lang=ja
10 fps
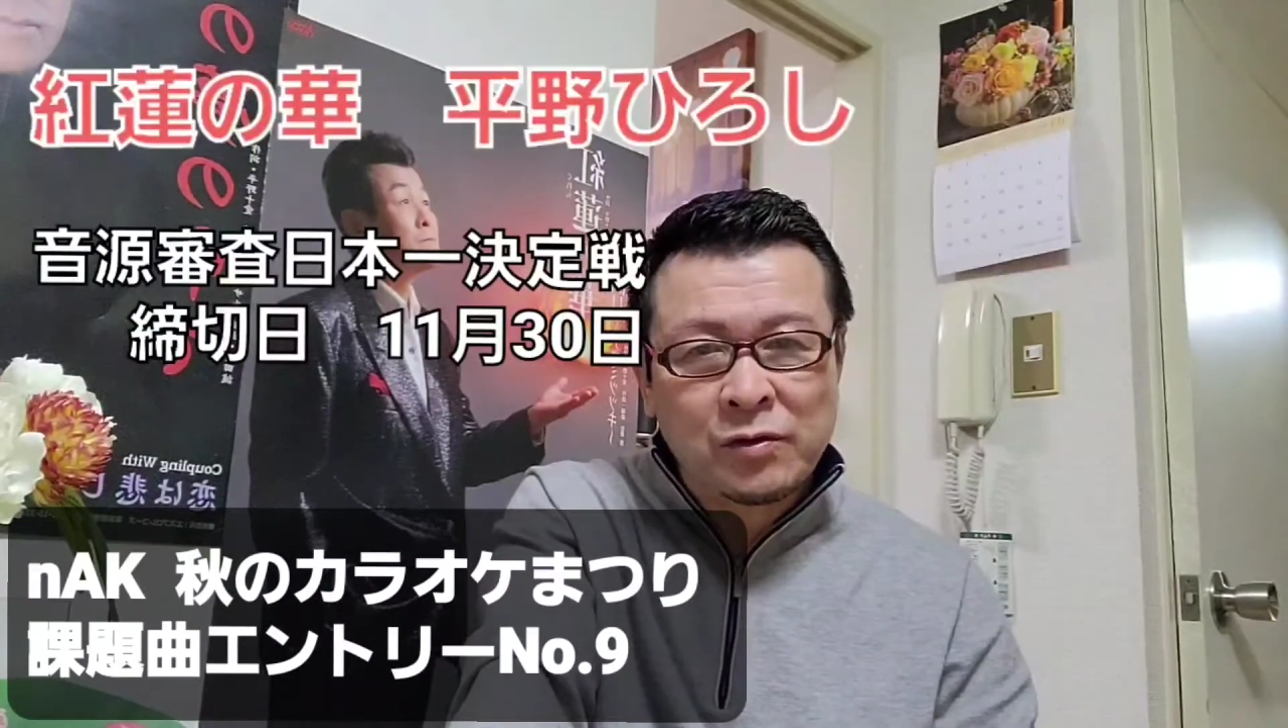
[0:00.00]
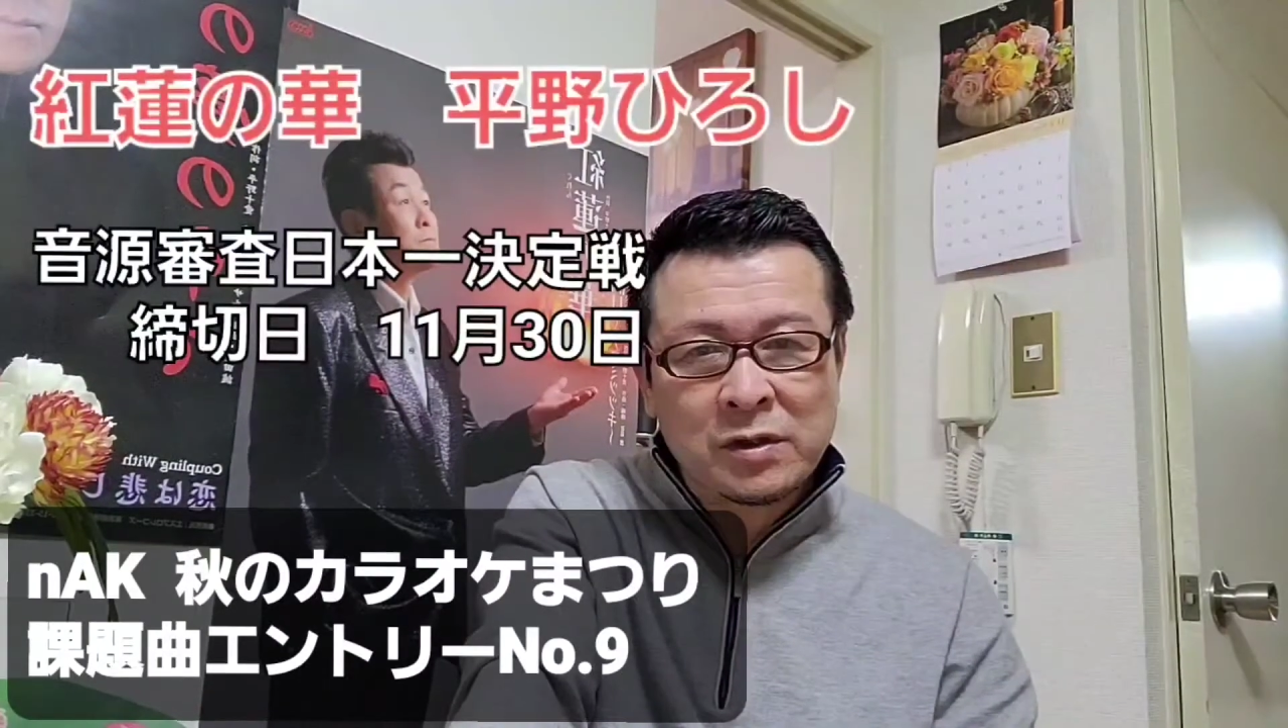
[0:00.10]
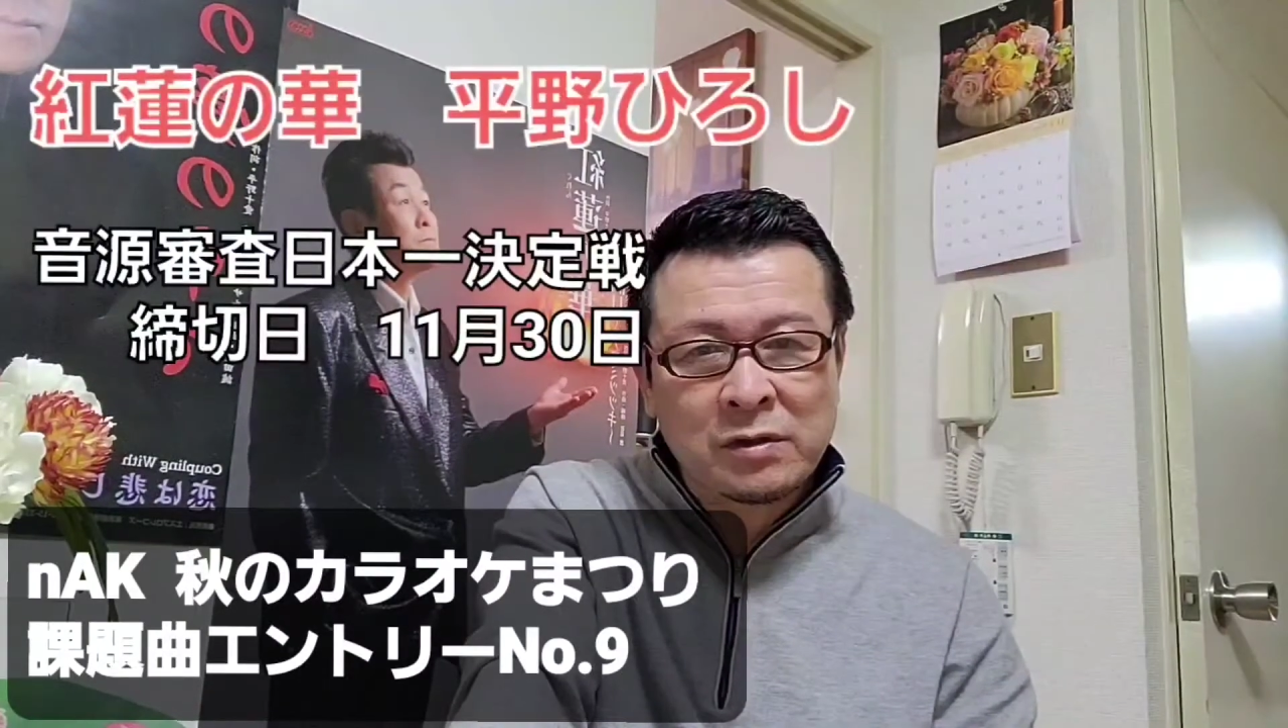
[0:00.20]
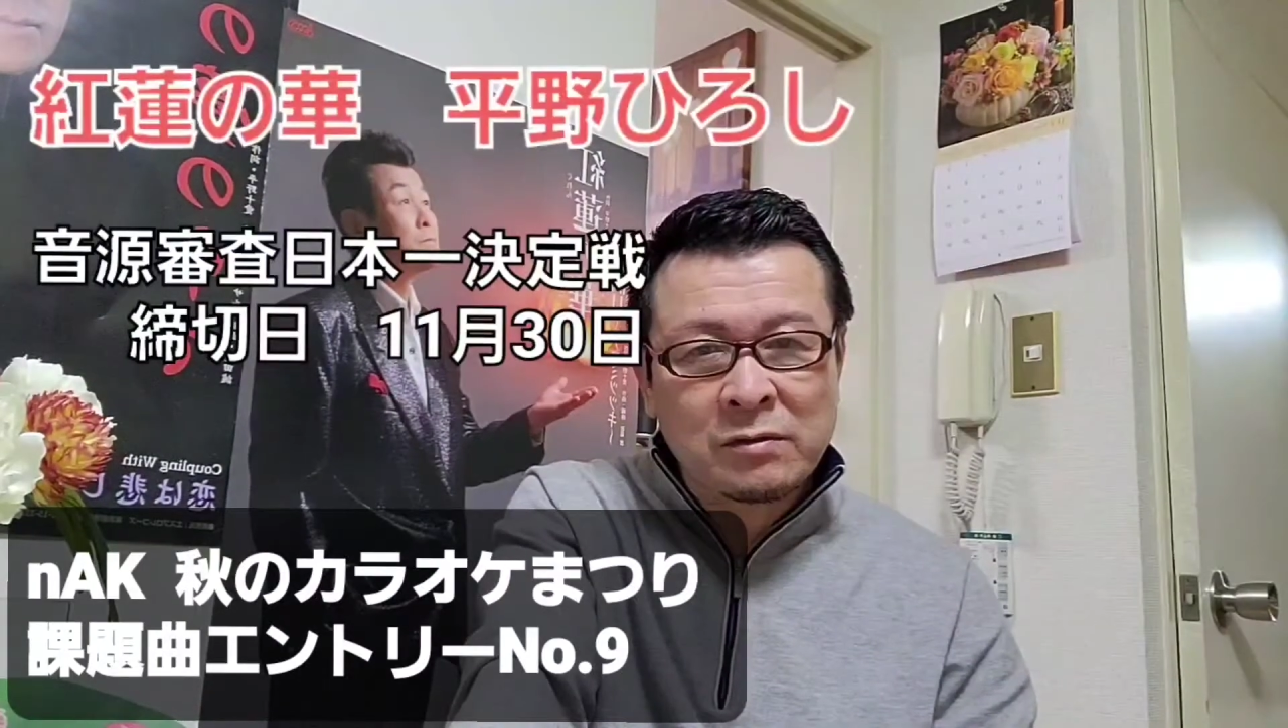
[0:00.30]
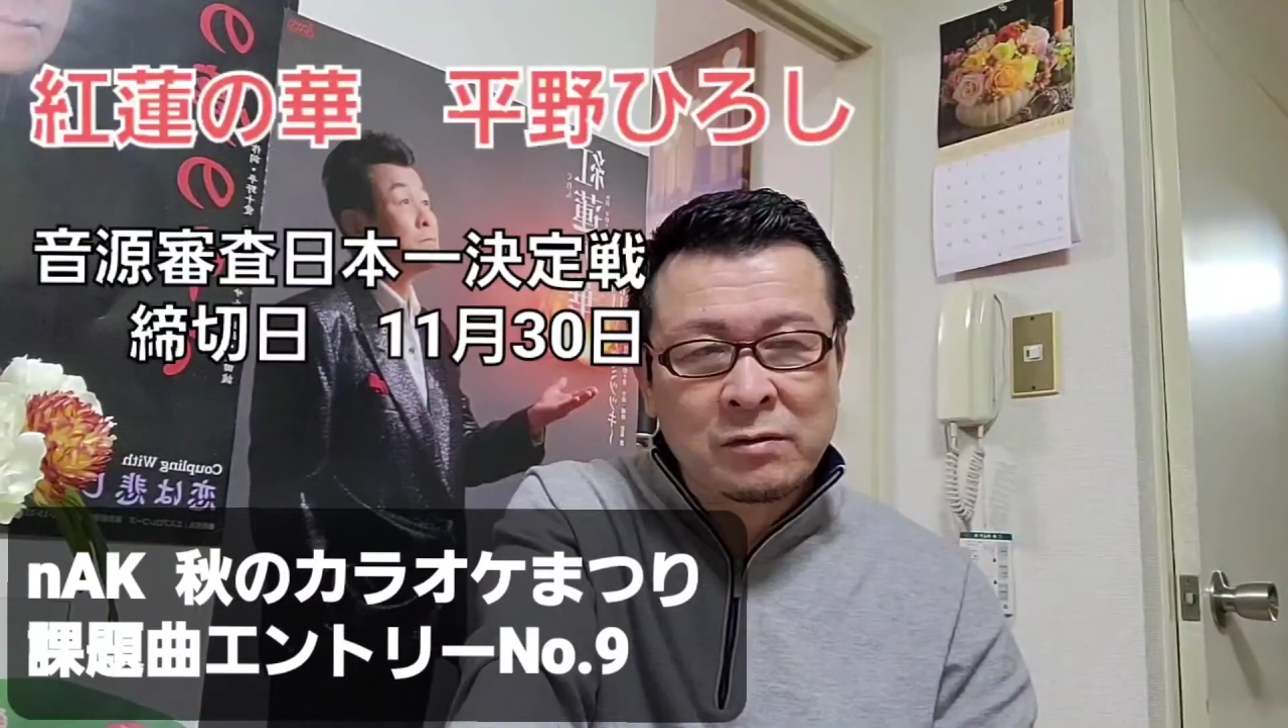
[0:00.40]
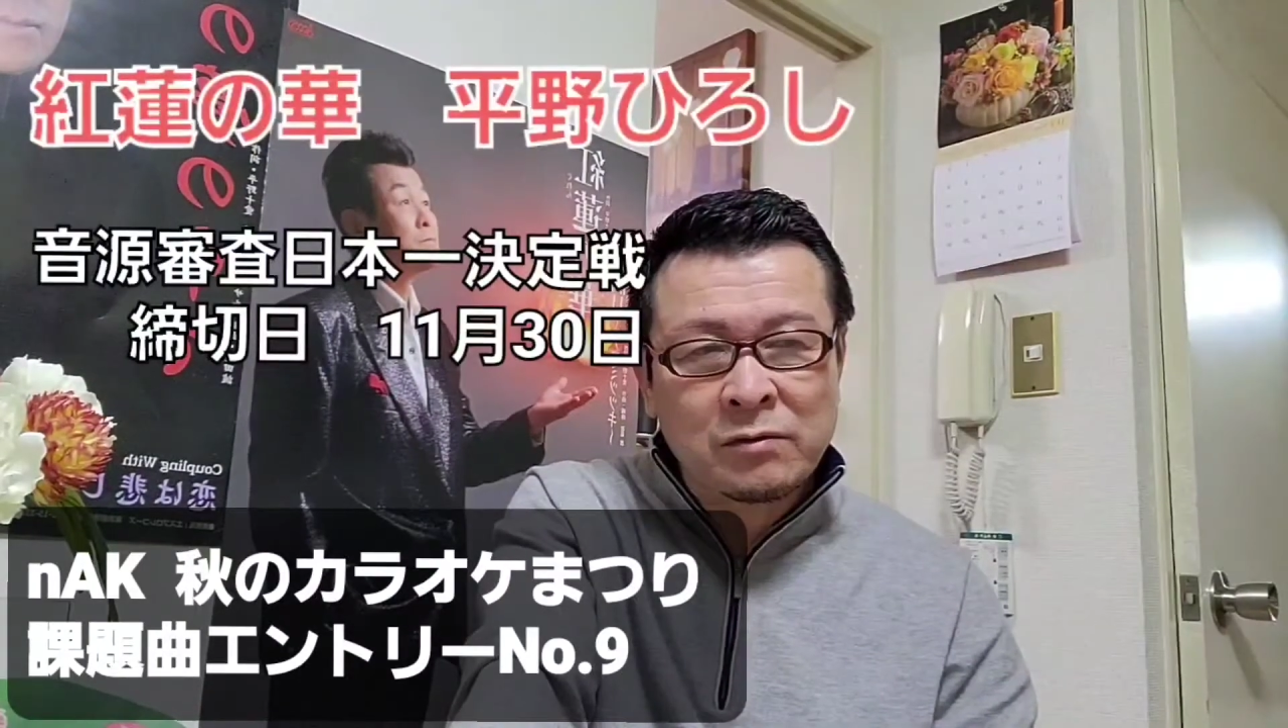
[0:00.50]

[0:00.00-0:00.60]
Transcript: の方に